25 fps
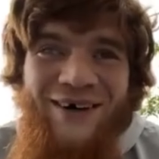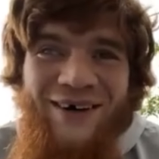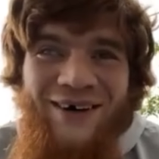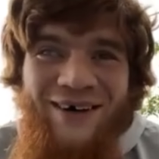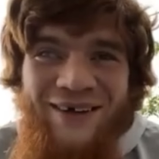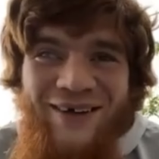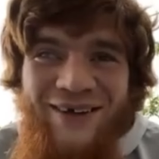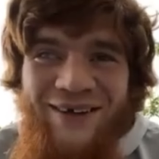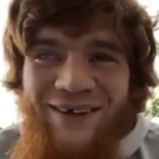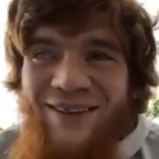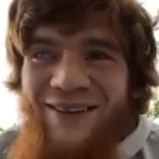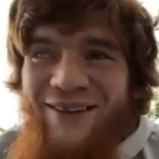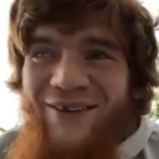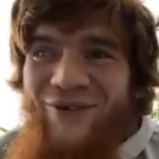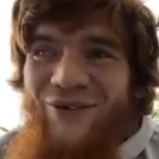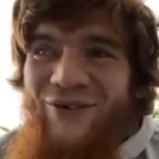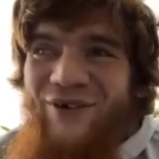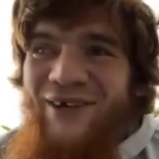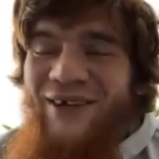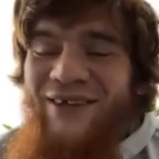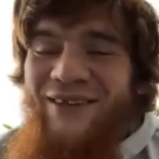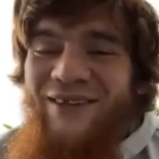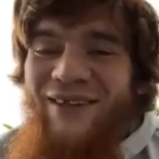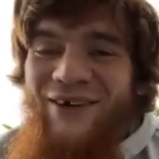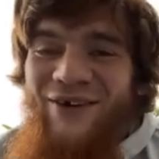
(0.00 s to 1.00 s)

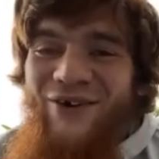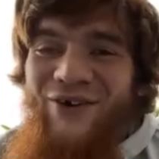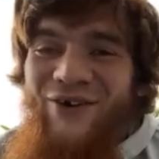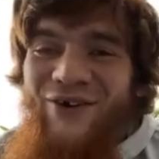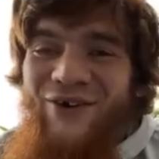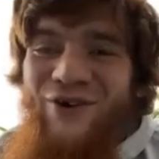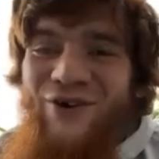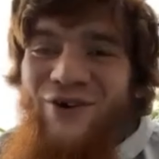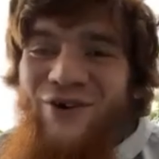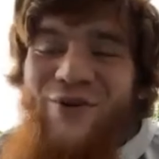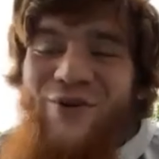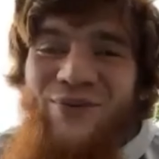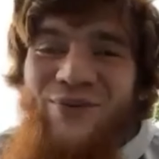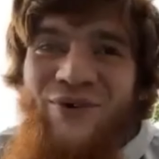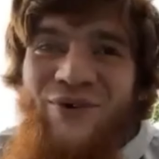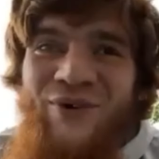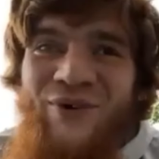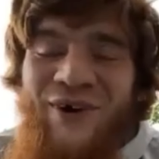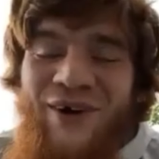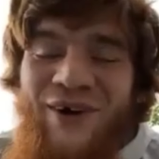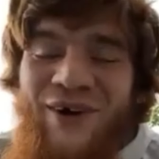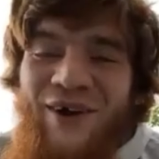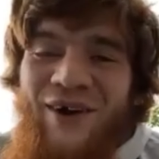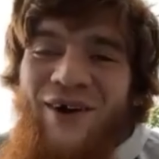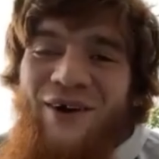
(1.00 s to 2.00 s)
руки даем ему,
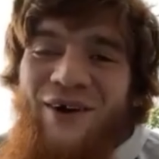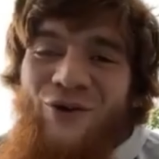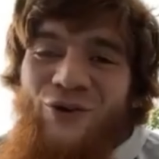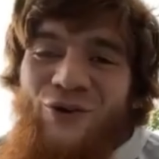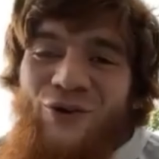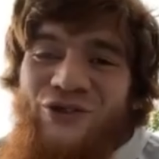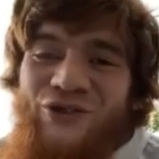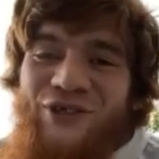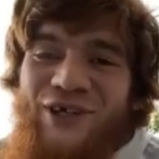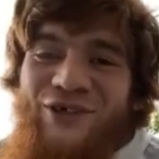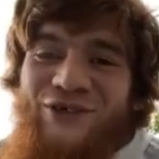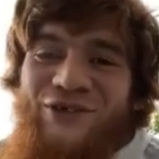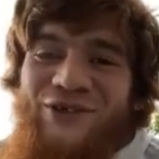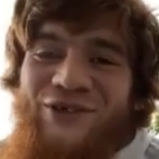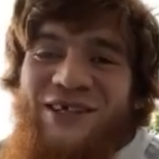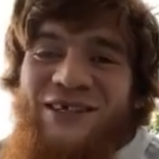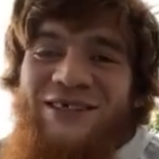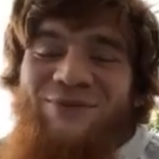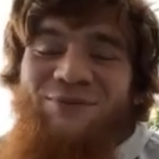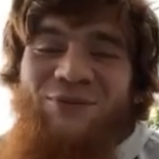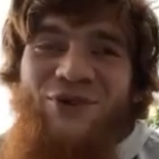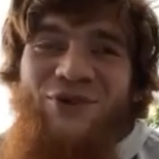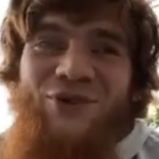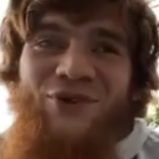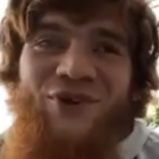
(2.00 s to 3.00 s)
и он сразу на
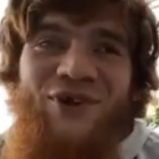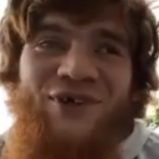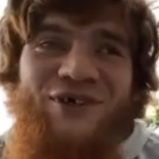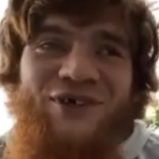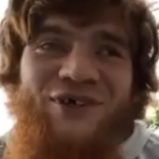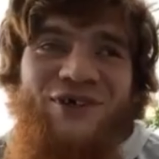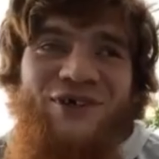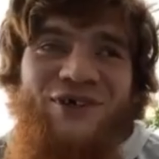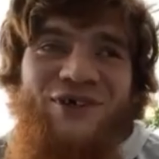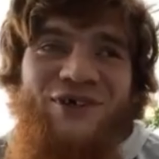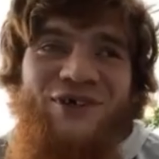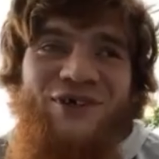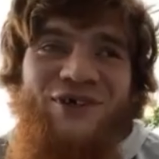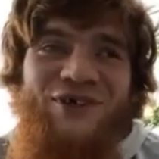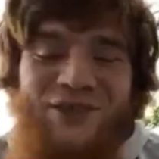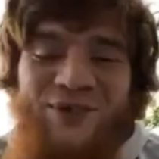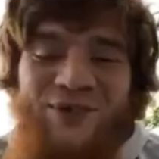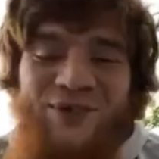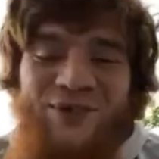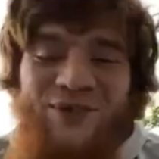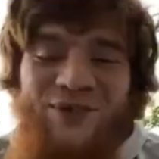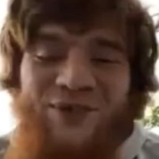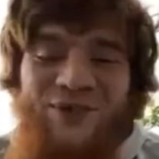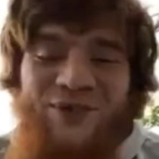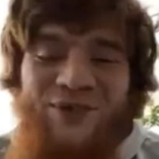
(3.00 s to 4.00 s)
спину ложится, даже
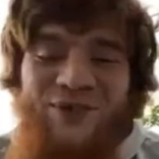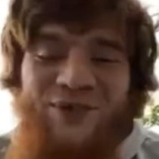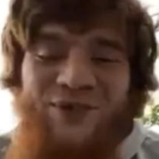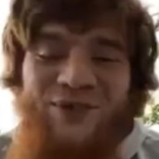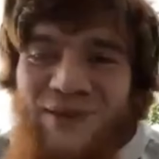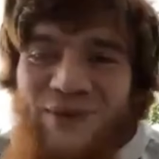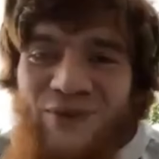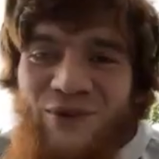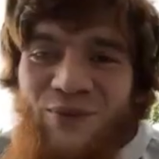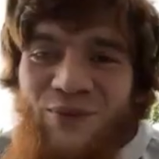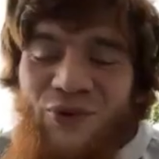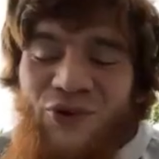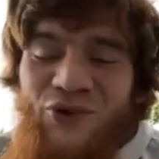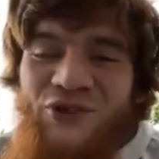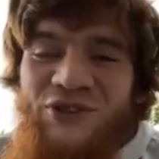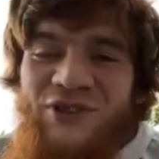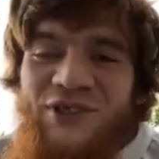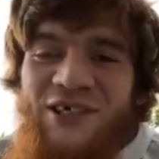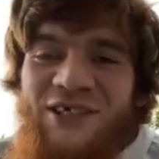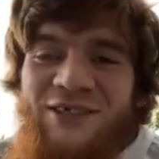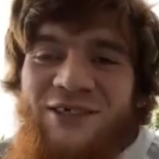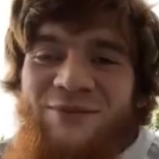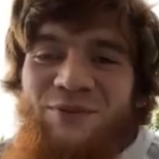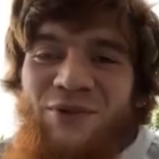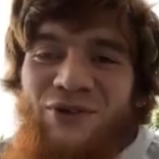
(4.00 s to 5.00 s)
не борется со мной,
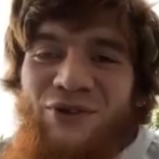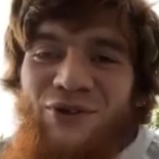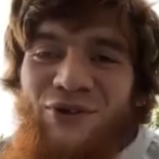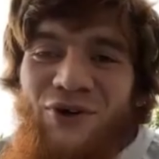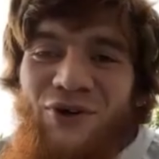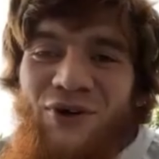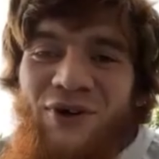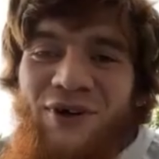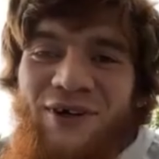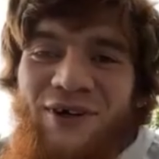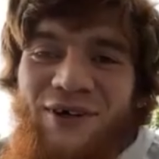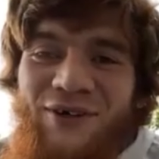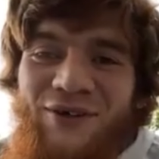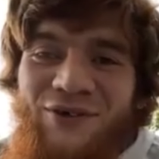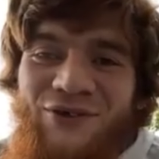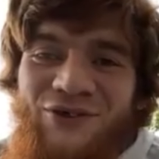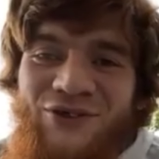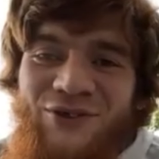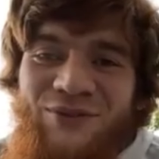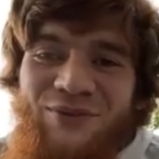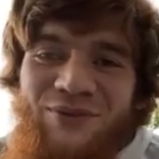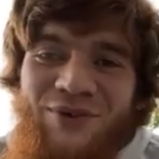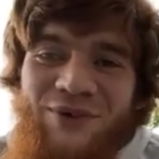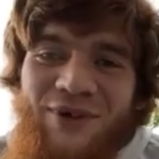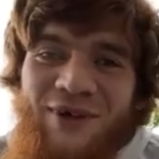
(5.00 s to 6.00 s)
просто на спину лег,
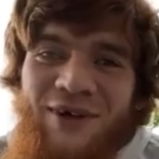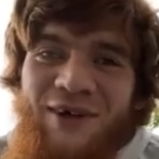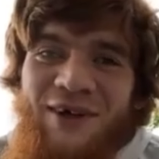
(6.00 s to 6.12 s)
короче.